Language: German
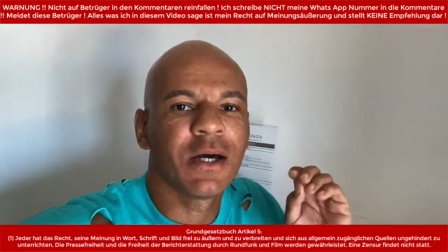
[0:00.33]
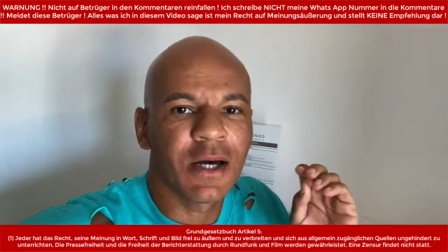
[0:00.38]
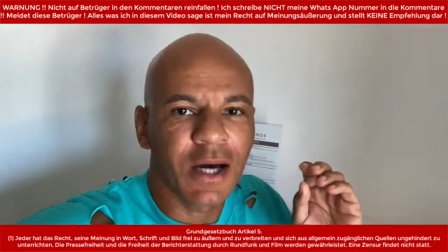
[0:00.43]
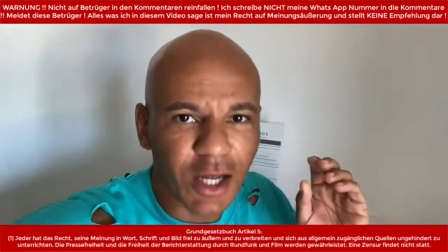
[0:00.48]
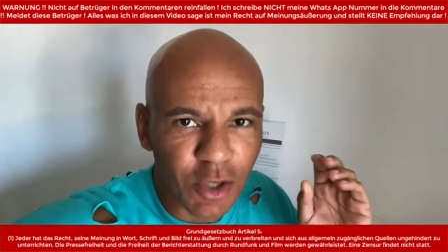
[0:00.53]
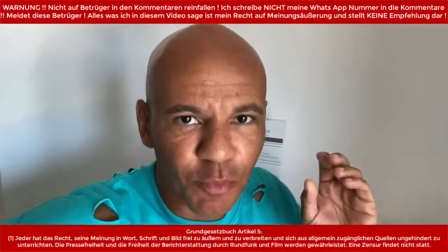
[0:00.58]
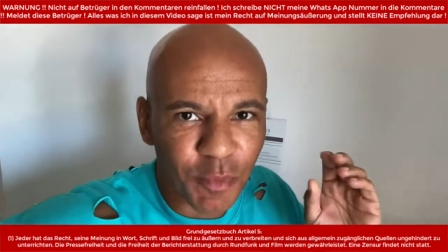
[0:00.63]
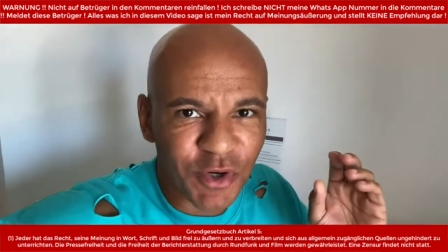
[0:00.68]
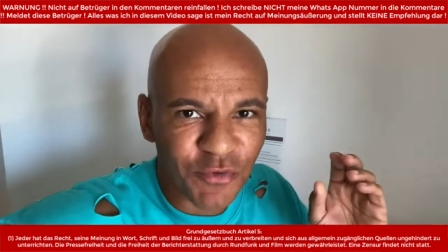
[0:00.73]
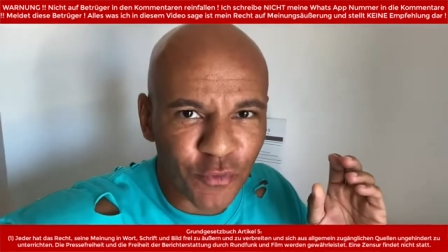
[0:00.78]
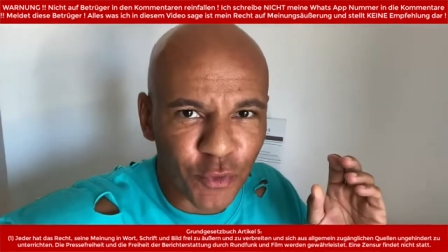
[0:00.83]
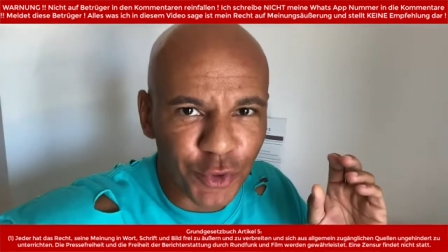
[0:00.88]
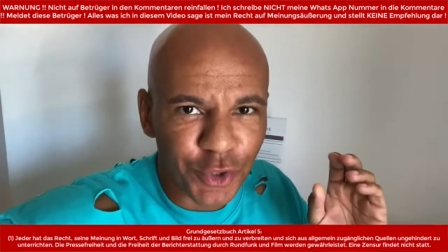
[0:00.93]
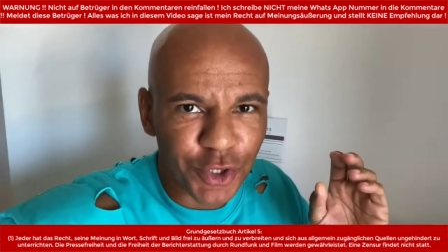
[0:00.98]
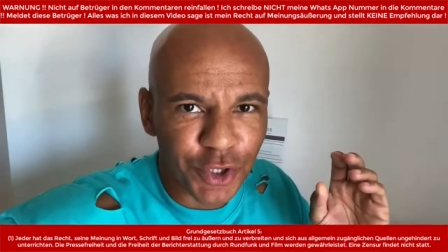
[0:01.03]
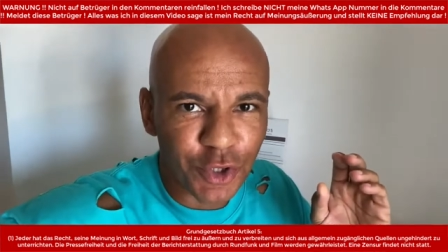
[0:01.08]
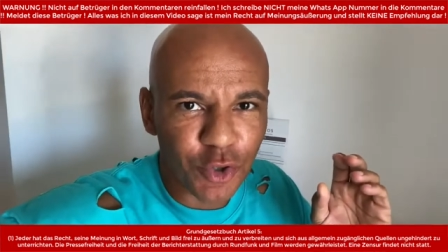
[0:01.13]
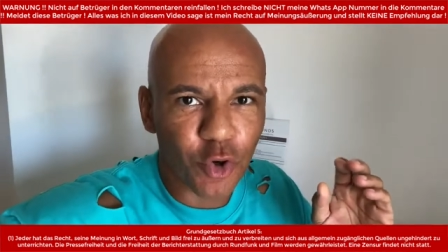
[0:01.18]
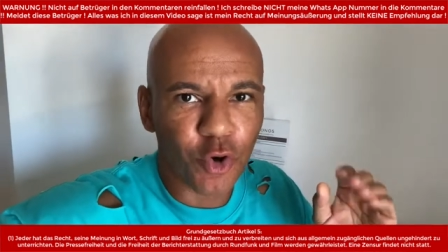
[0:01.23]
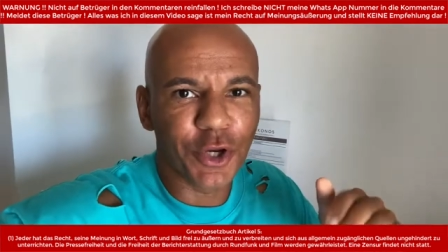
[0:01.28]
Hallo meine
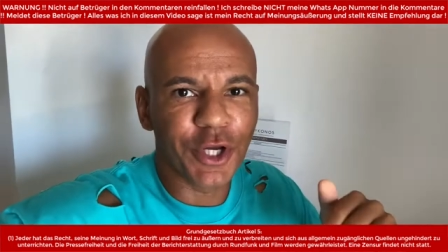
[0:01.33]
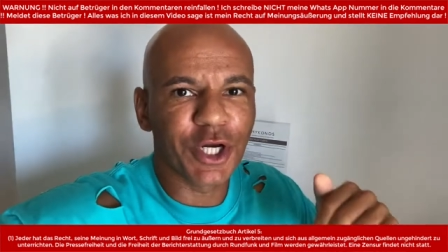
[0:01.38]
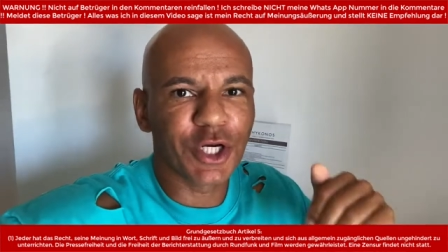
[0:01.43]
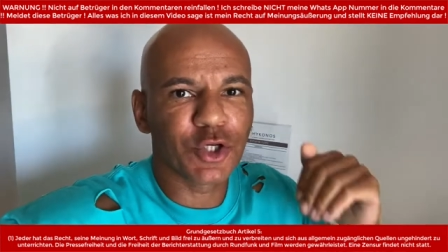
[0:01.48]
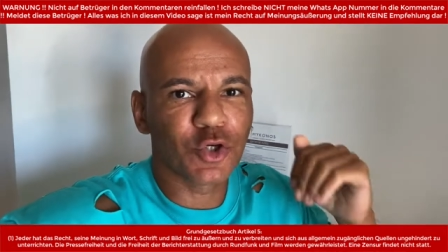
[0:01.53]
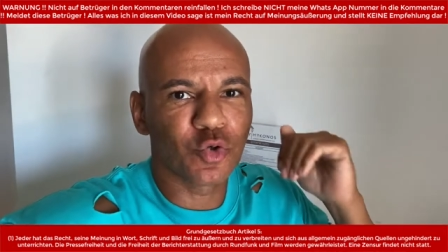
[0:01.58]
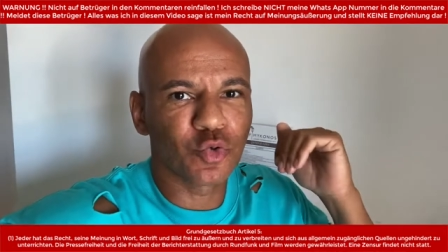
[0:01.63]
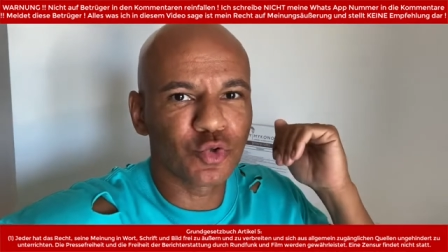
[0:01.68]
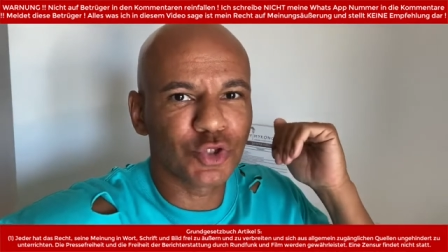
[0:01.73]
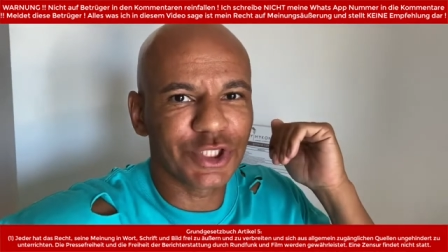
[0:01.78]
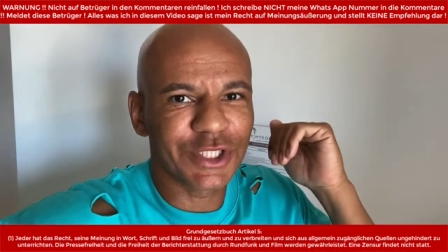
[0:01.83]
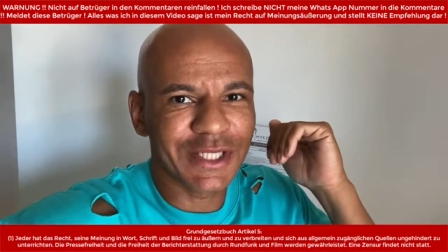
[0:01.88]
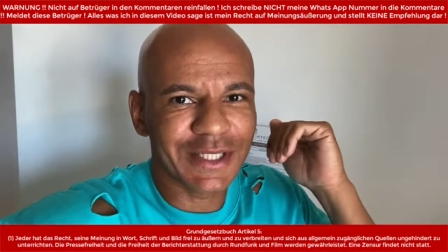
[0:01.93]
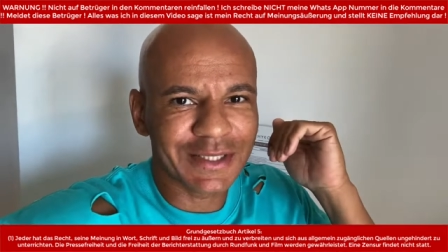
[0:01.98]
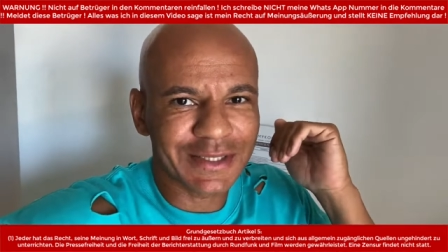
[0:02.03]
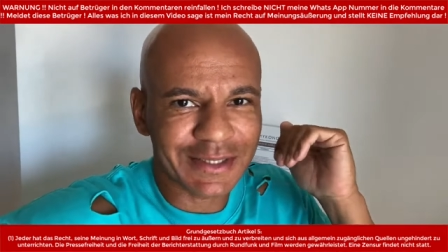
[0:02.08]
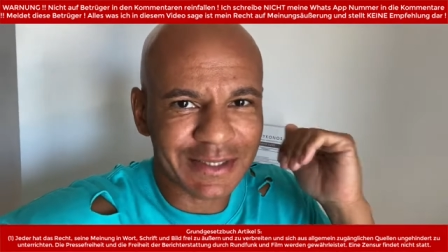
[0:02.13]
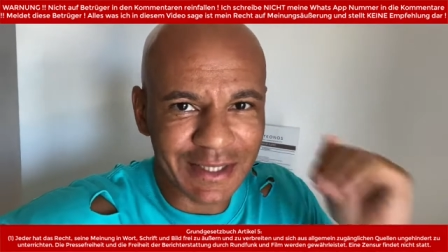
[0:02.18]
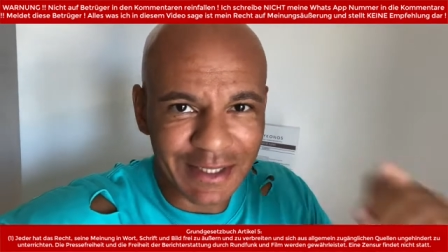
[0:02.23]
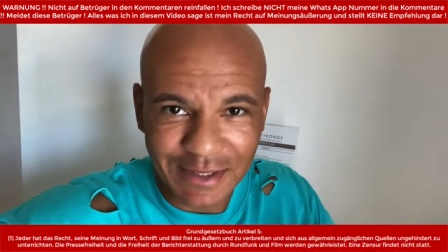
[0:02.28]
Freunde, euer Coach
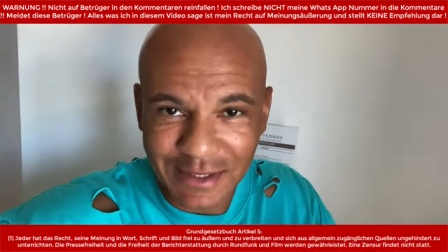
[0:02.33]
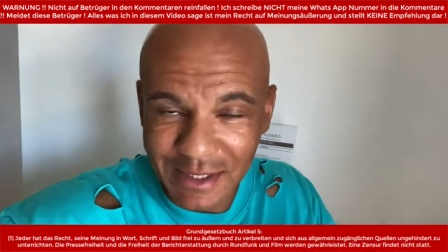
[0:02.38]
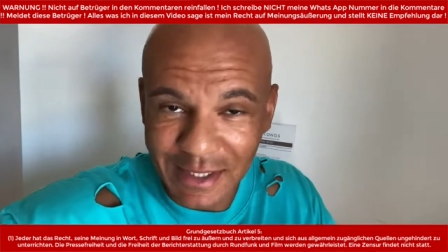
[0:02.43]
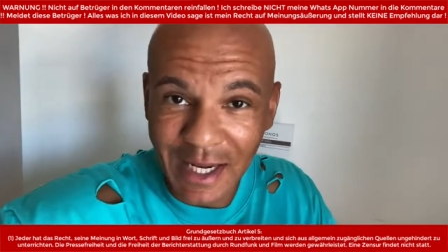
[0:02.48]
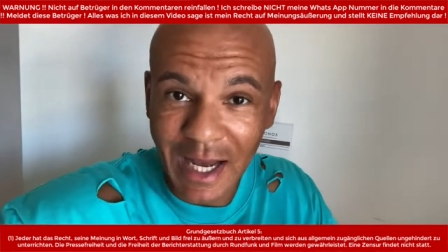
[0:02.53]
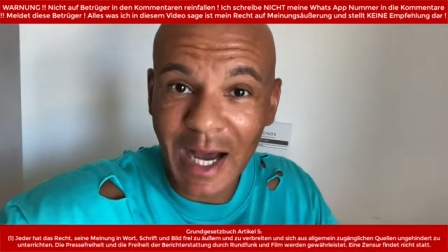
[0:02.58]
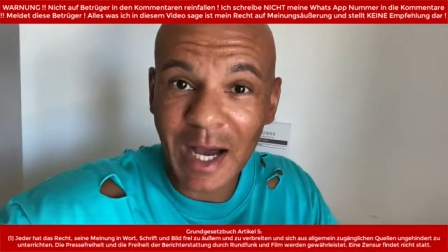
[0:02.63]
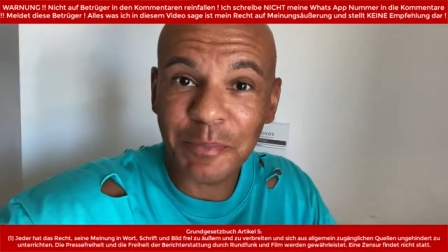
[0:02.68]
hier, Cecil.